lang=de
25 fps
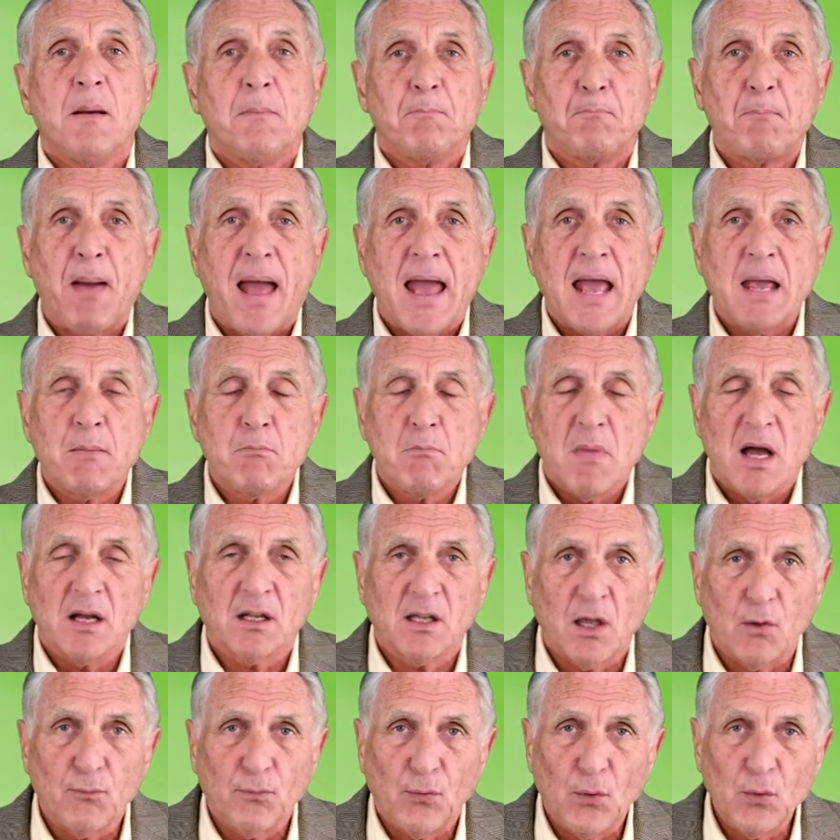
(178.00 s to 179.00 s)
Beim
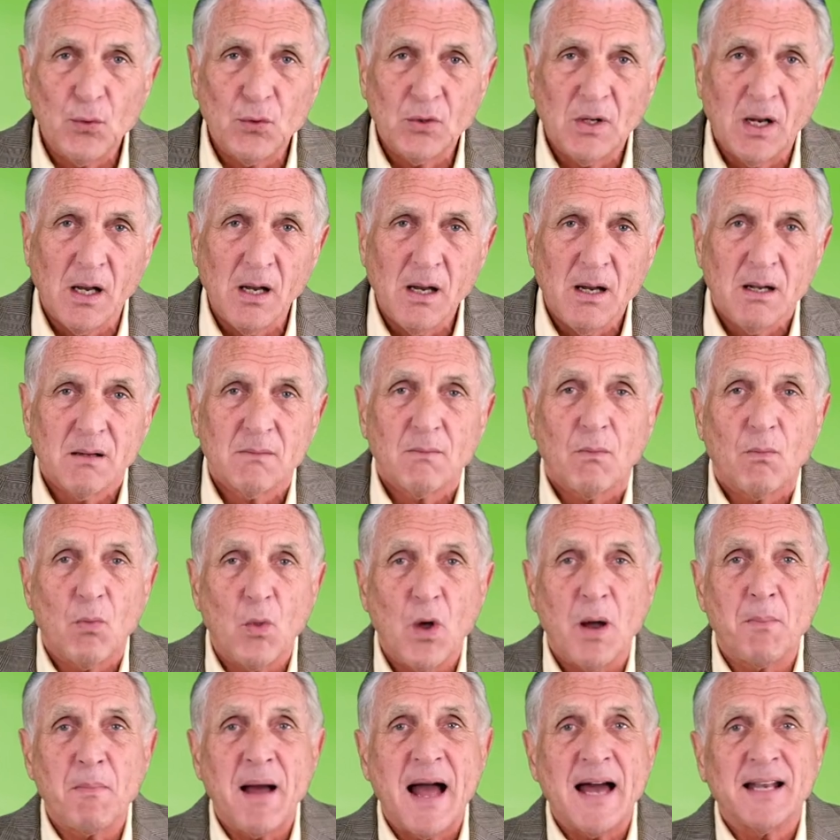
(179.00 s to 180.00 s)
Geflügel
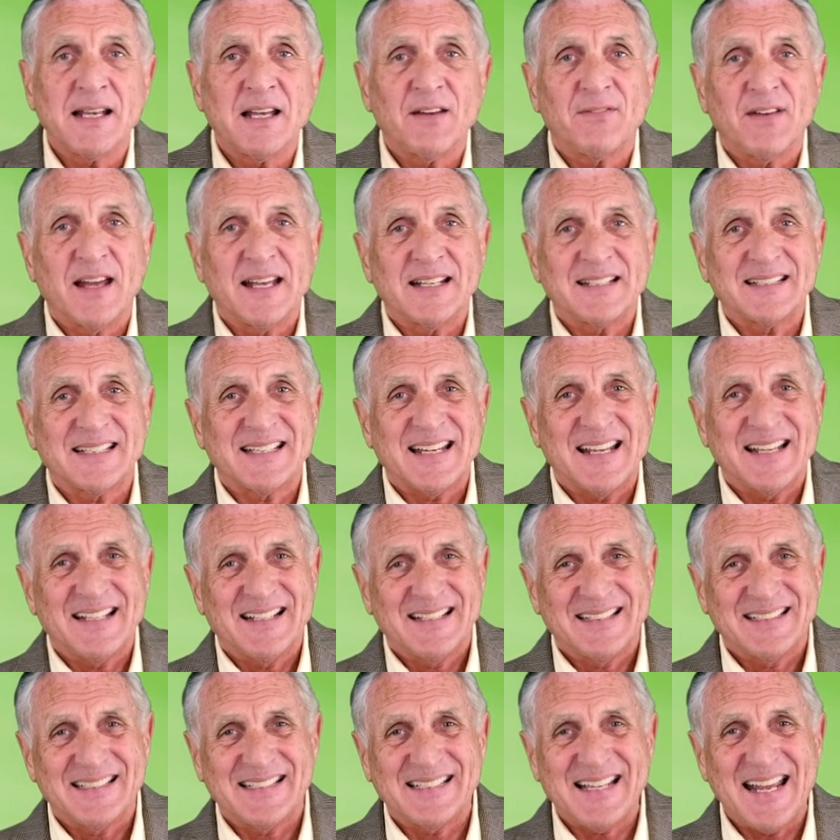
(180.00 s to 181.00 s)
normalerweise
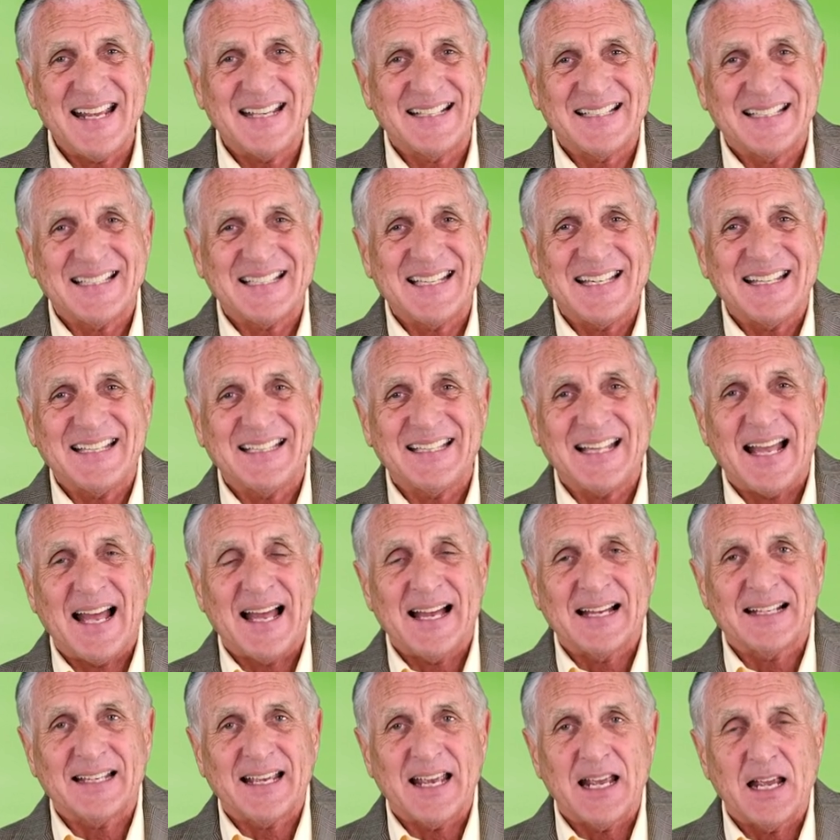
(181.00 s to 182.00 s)
60
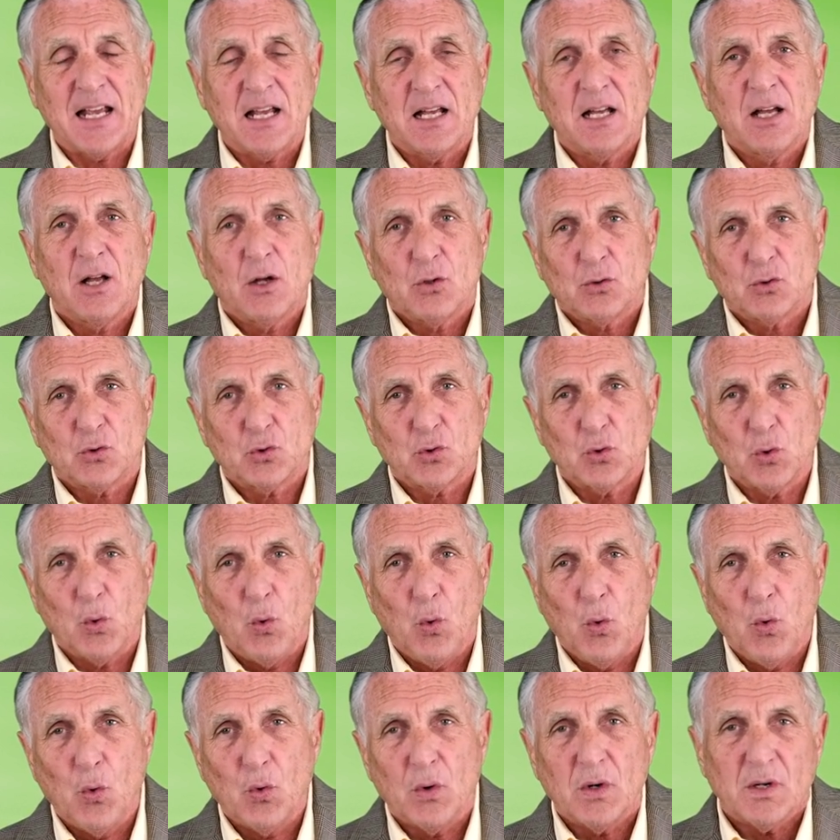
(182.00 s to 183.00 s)
Tage,
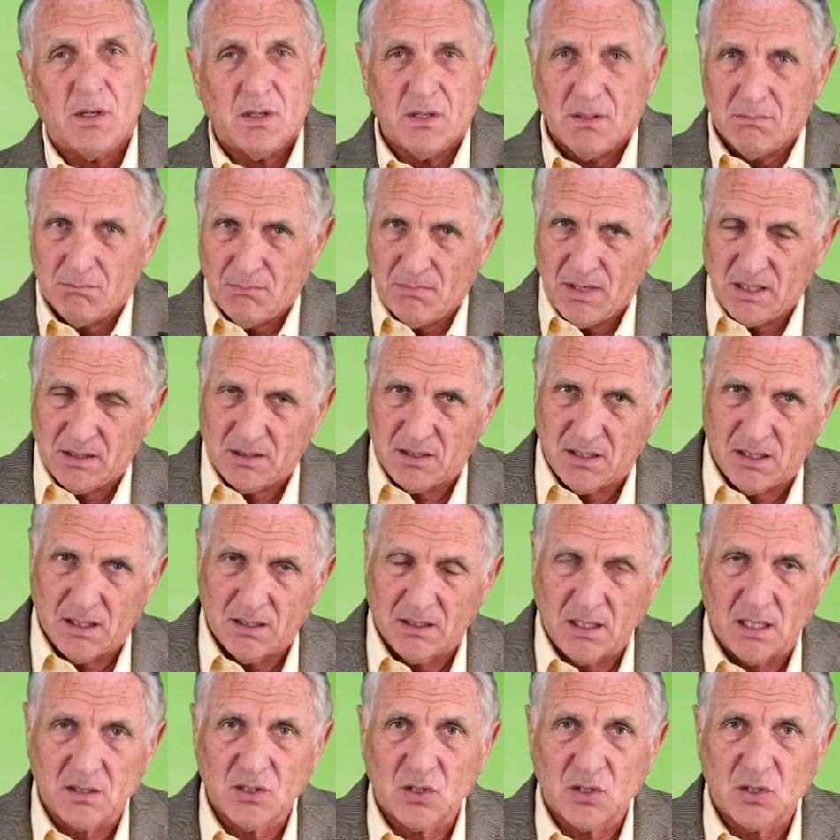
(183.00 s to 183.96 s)
so mit der